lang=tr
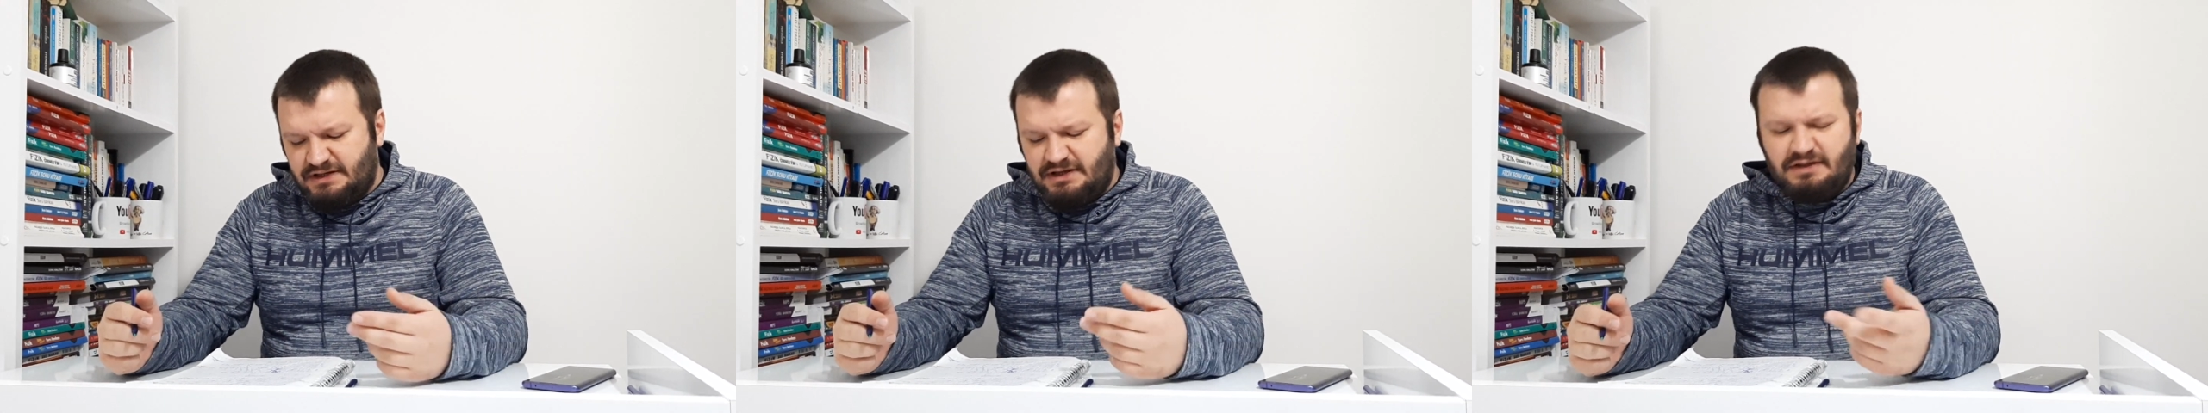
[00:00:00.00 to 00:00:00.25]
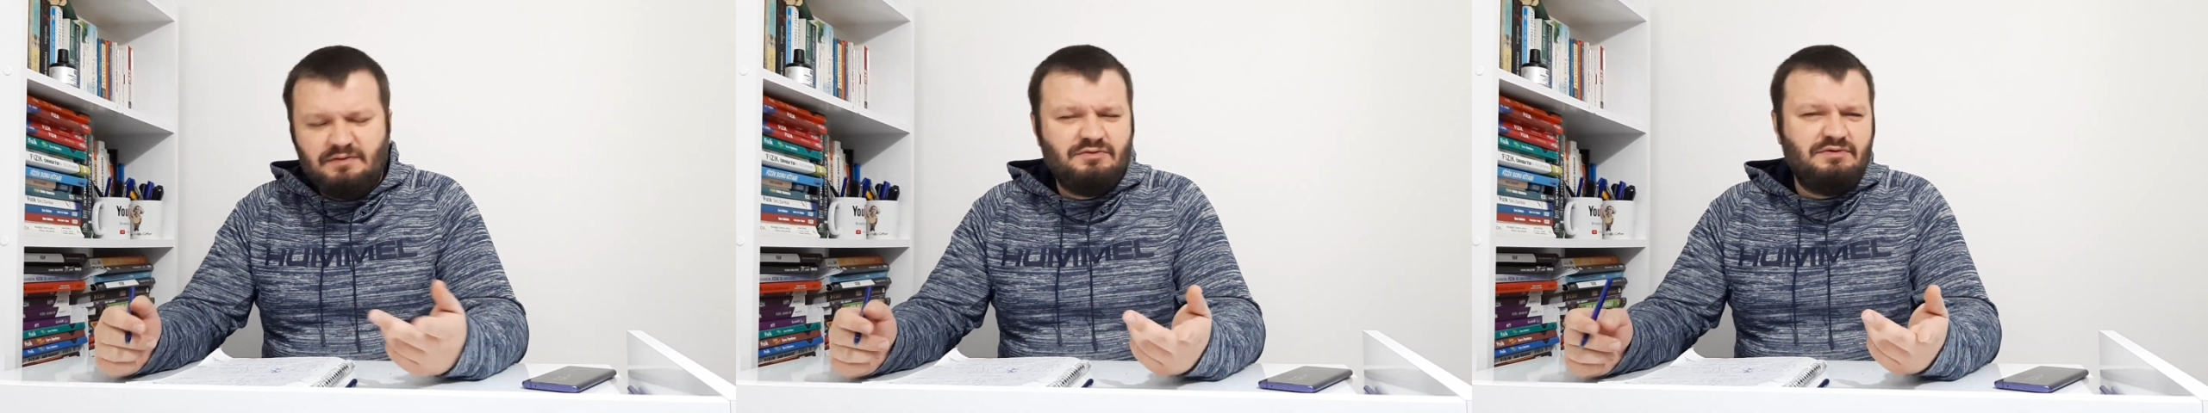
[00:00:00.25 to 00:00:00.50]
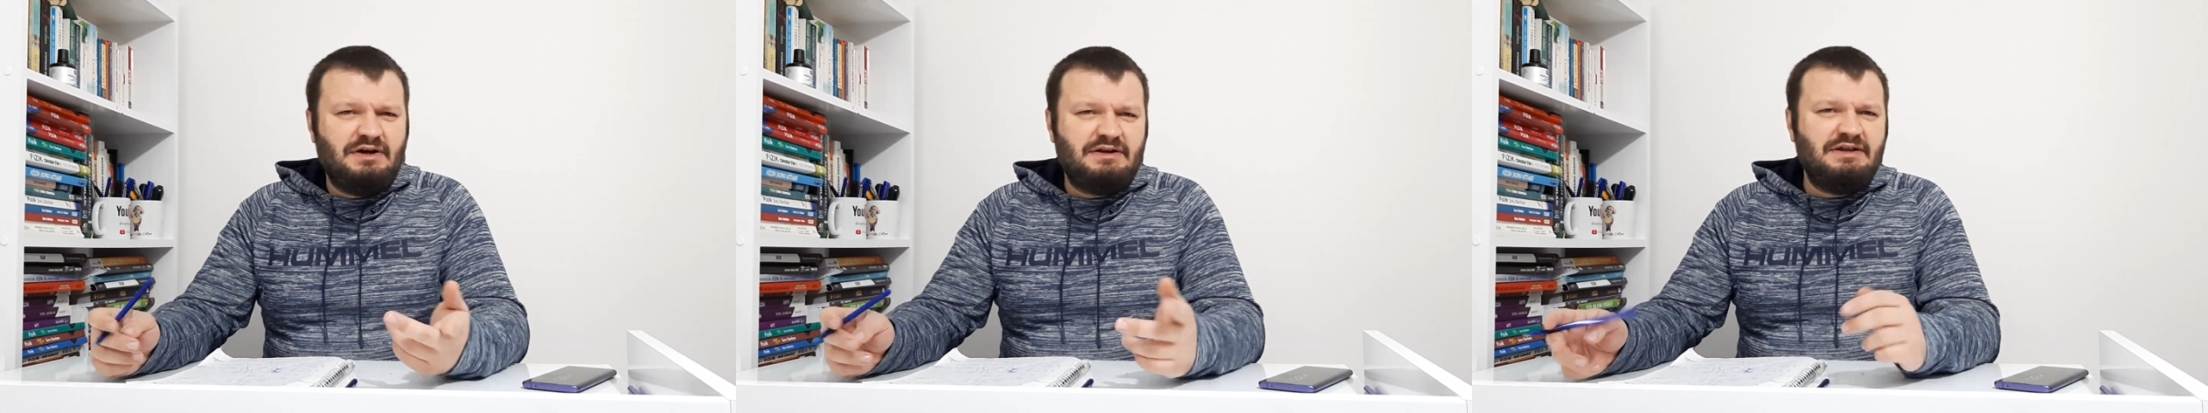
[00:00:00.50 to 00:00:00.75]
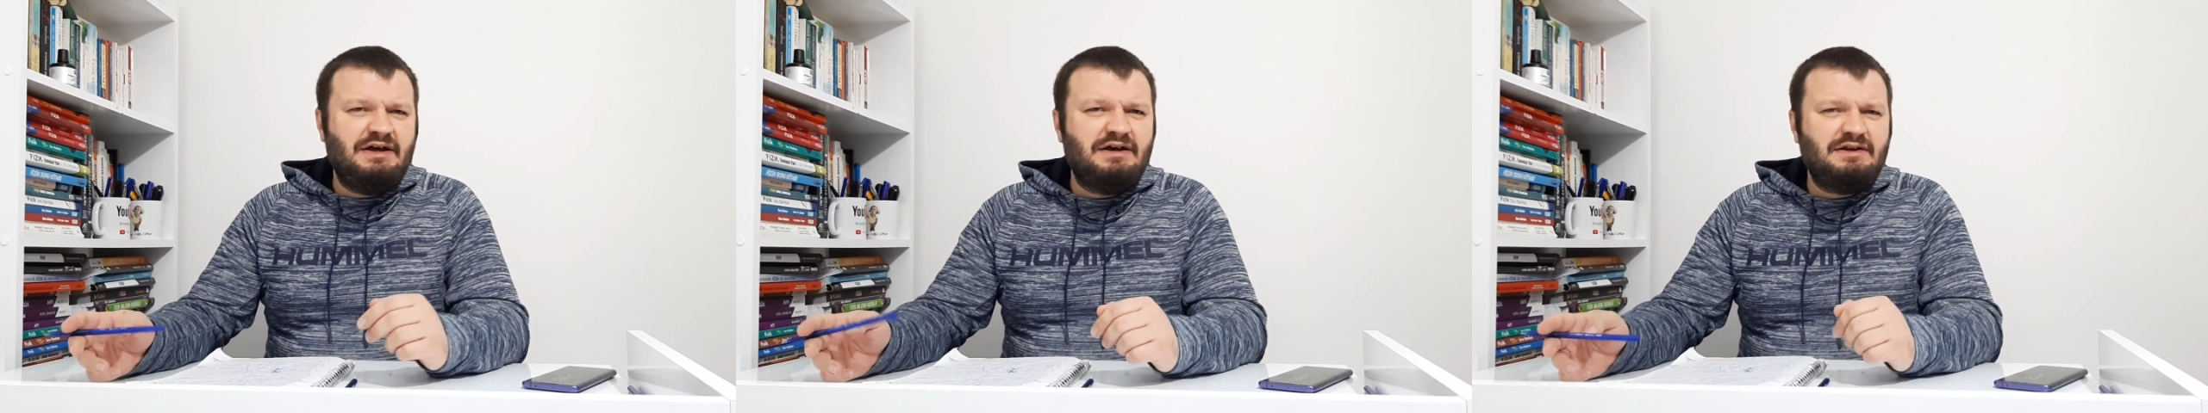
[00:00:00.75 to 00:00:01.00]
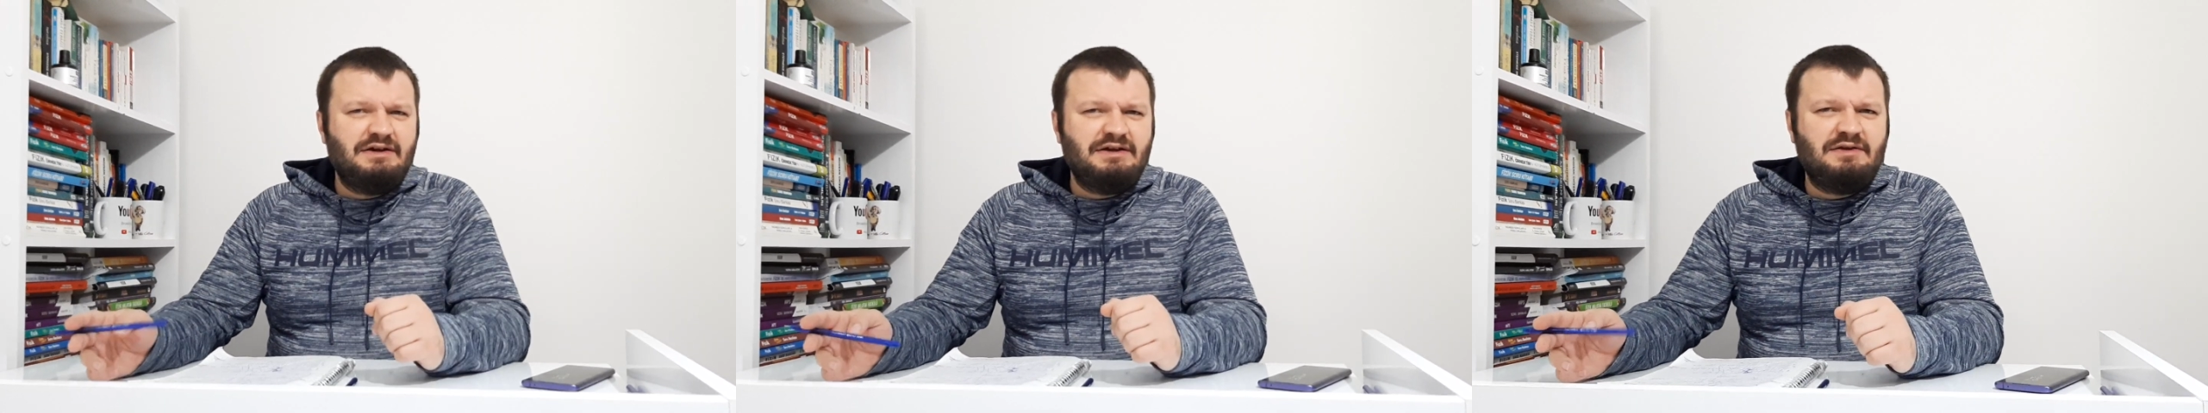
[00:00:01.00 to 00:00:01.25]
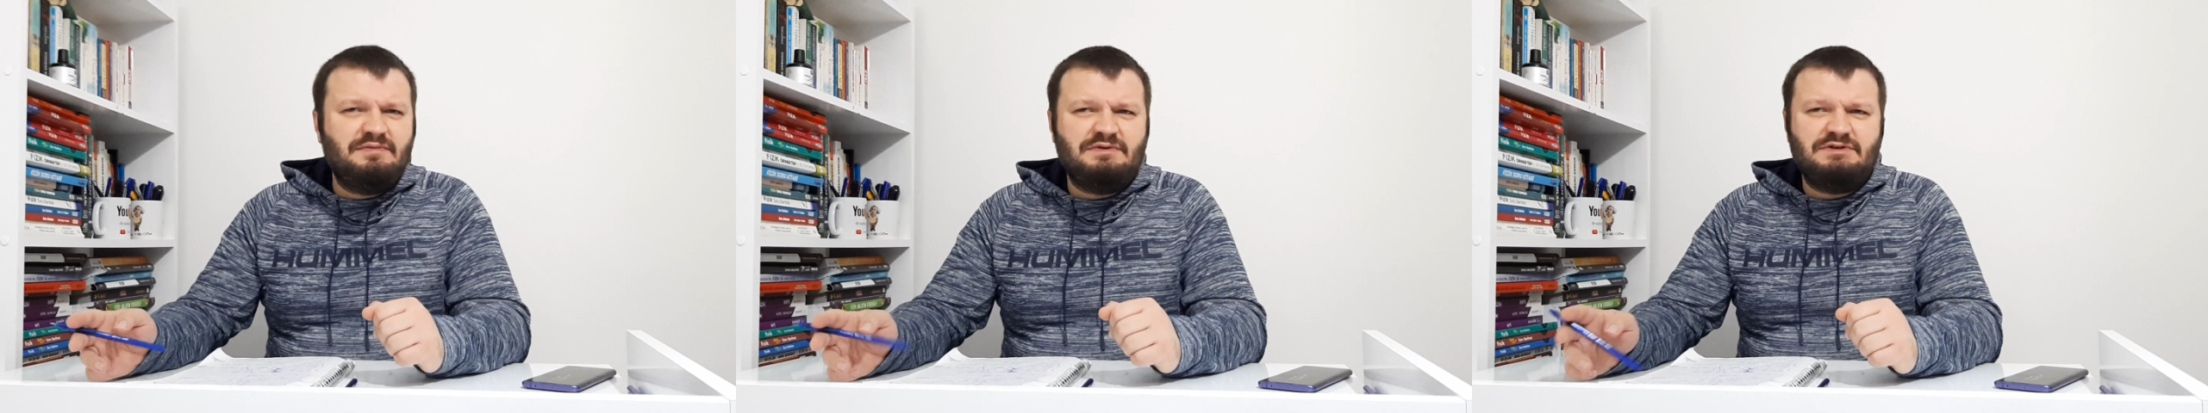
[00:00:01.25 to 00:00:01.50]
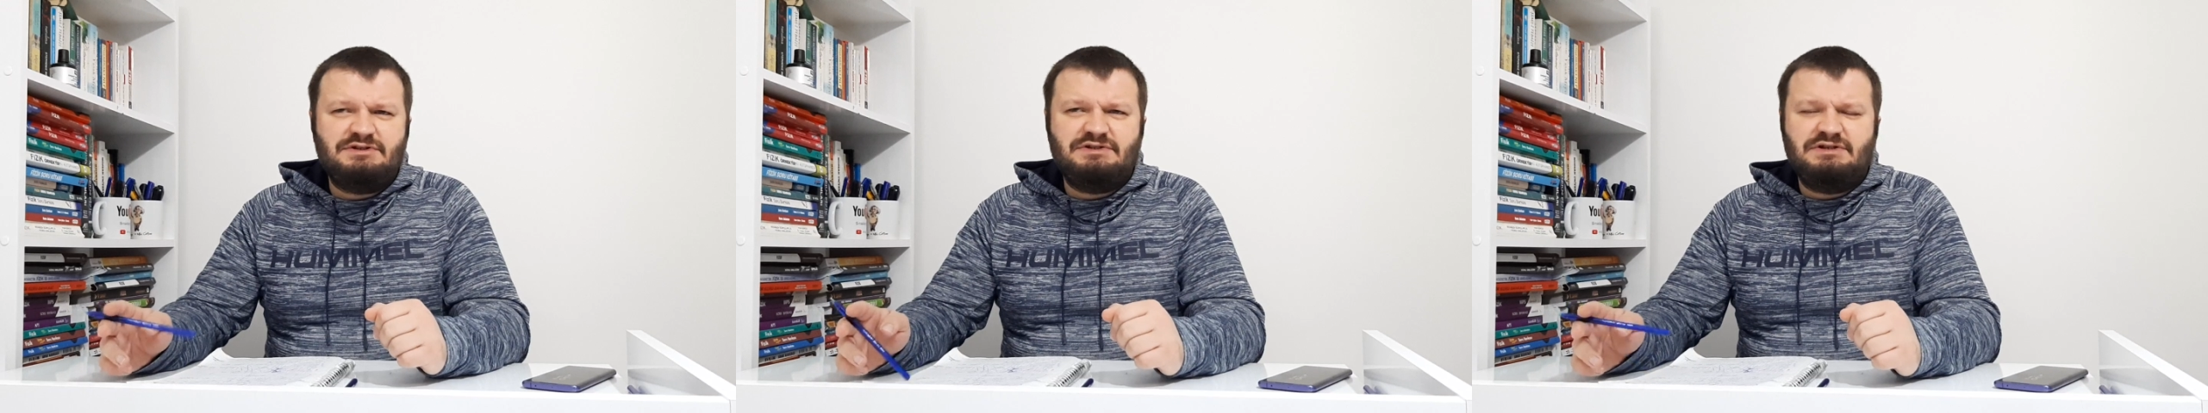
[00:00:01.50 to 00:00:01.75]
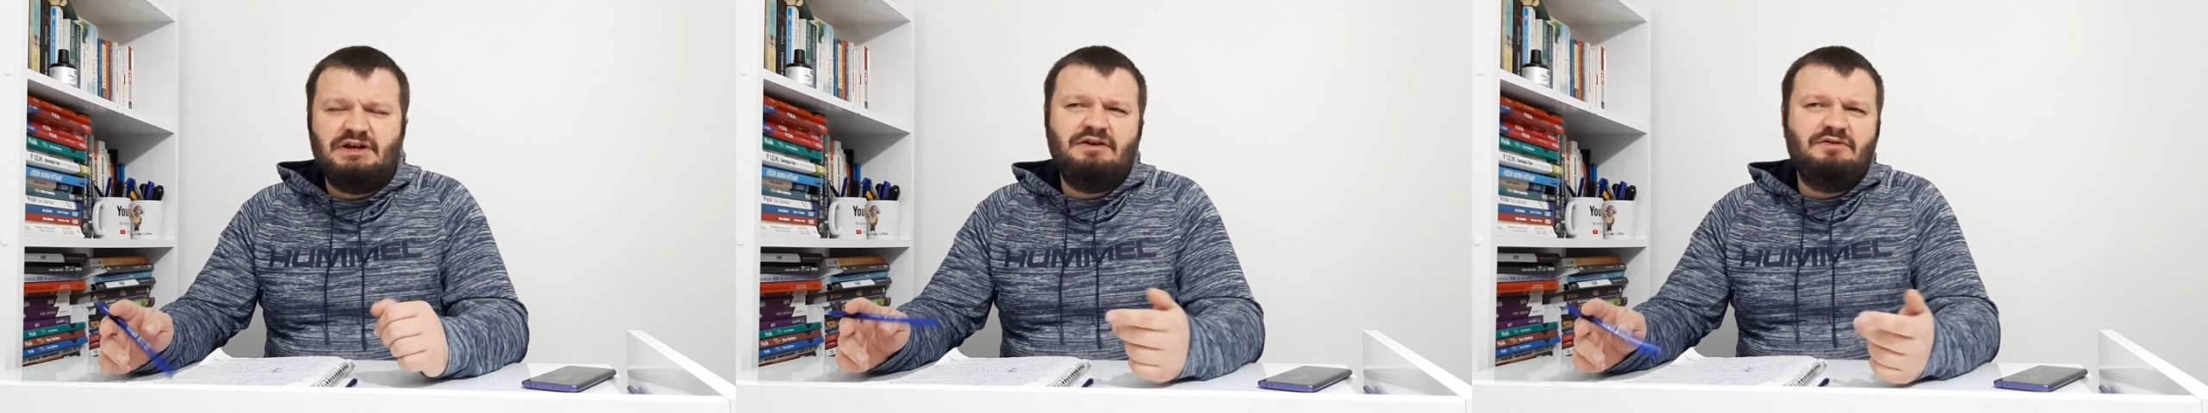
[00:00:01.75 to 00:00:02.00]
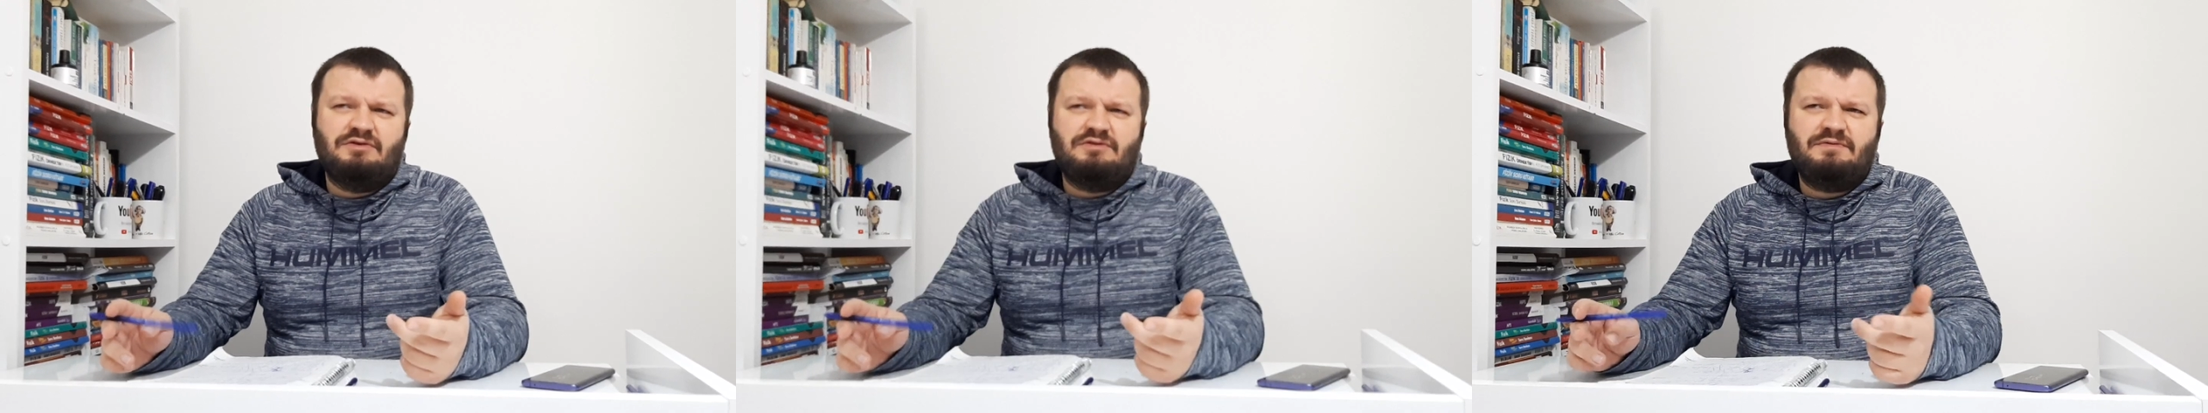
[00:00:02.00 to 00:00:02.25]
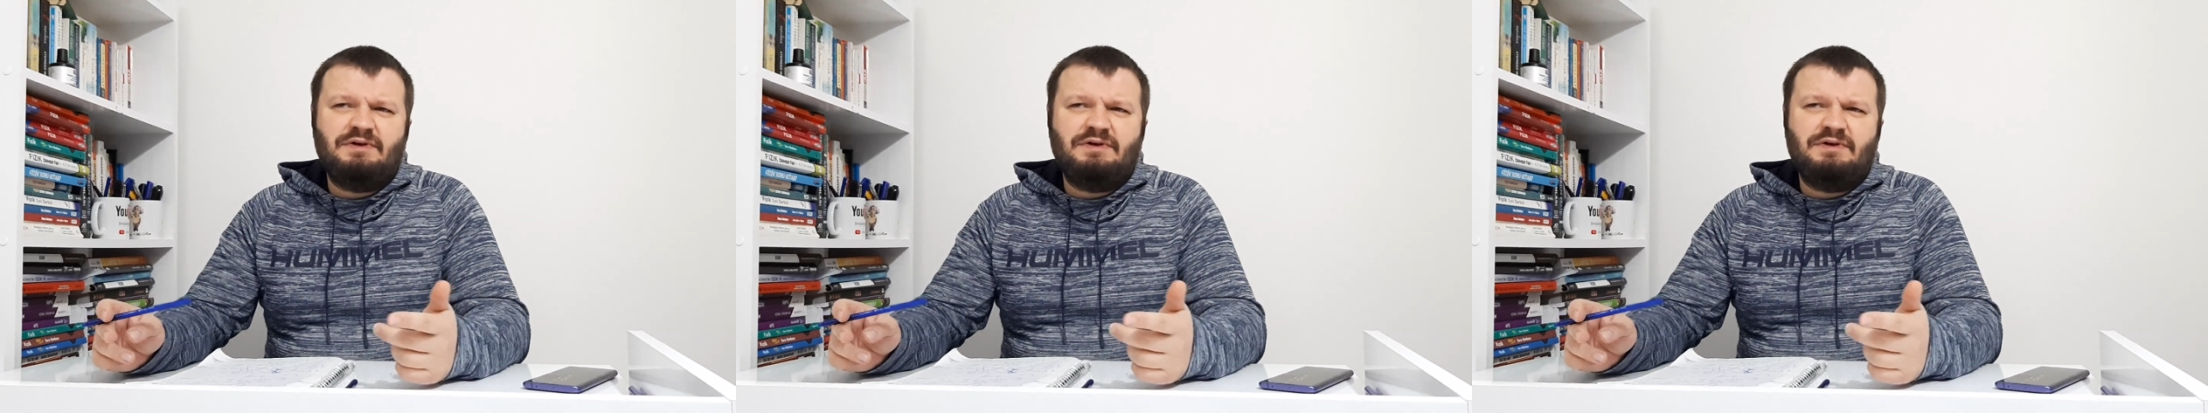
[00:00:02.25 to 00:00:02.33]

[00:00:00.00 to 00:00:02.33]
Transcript: Hani bunlarda herhangi bir şey yok.